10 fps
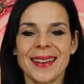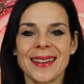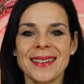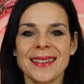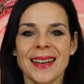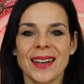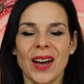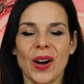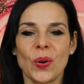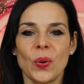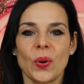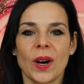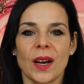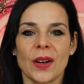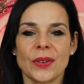in deiner
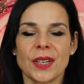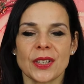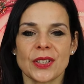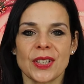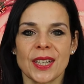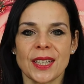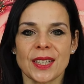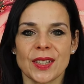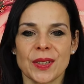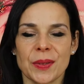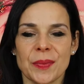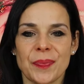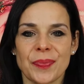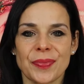Aura und ihre Schichten